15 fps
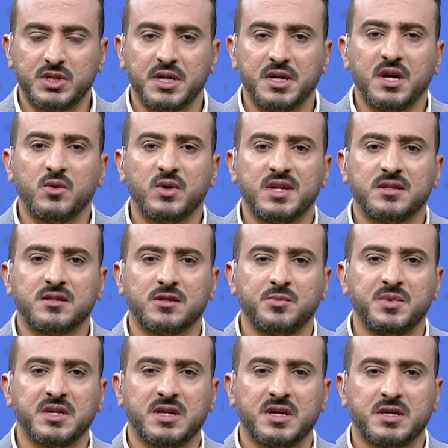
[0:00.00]
تناول
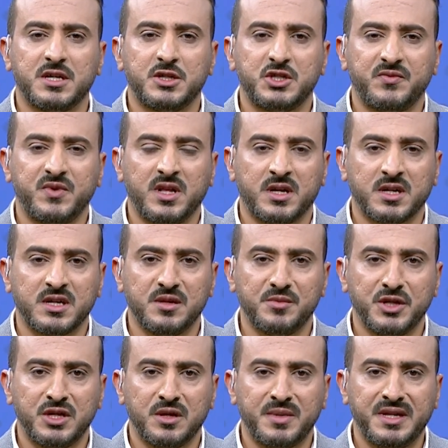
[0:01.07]
تطبيق كاشف الأرقام
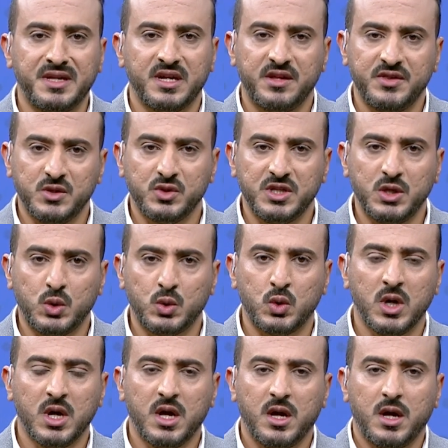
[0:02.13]
اليمني الذي يتيح
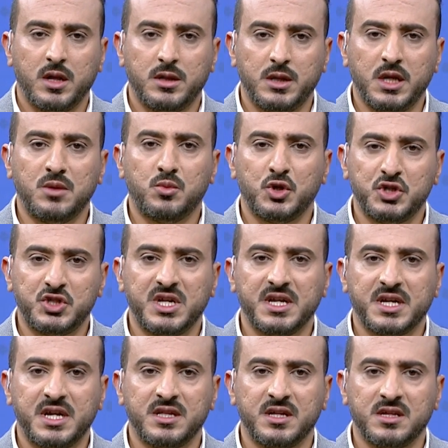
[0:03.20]

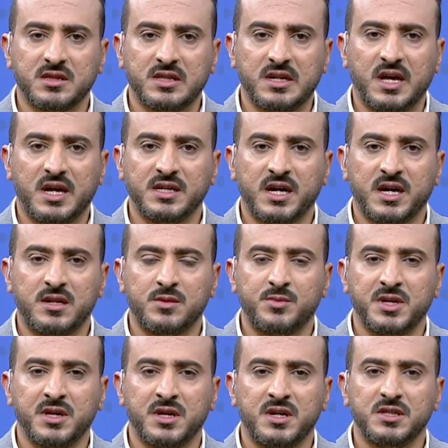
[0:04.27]
للمشتركين الاطلاع على
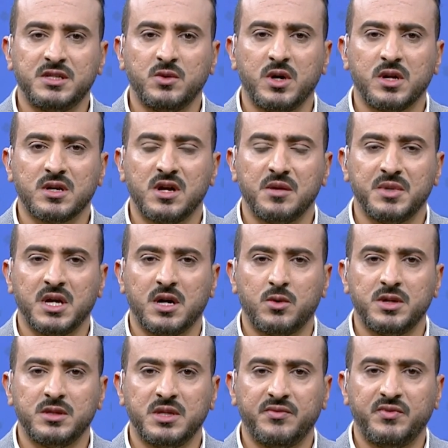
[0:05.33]
بيانات وأرقام
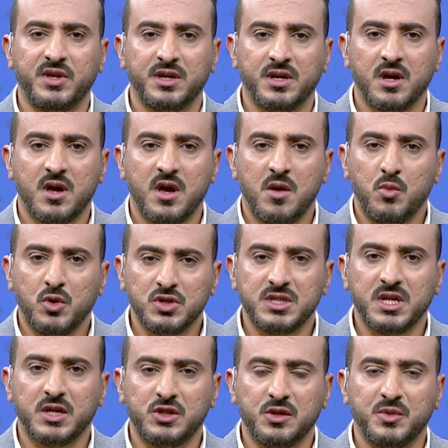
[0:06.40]
هواتف
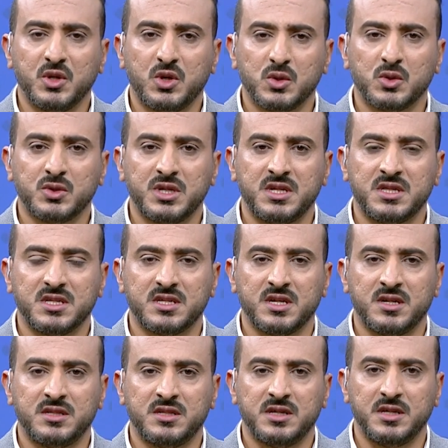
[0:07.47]
مستخدمي خطوط
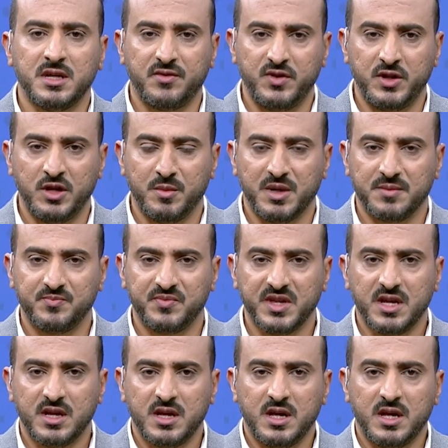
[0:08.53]
الاتصالات في اليمن
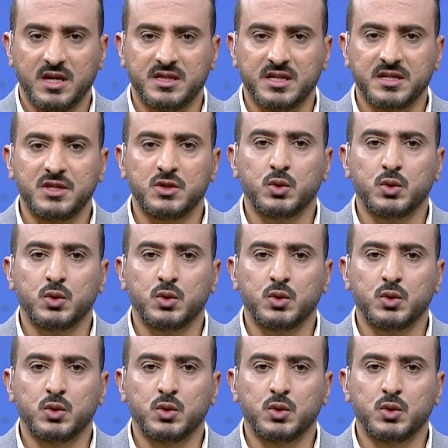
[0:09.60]
التقرير